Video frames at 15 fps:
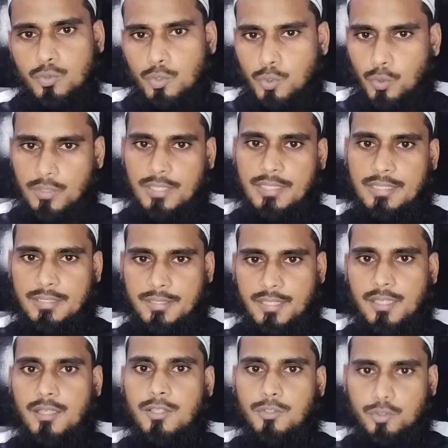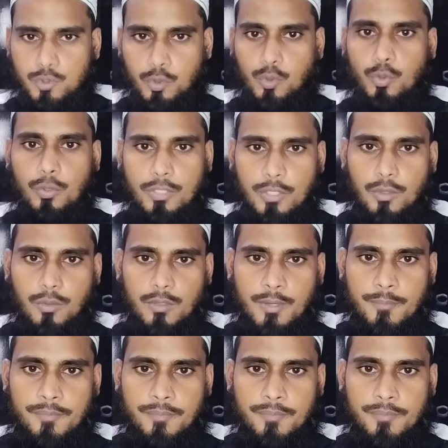छुटा लेना ज़रूरी होगा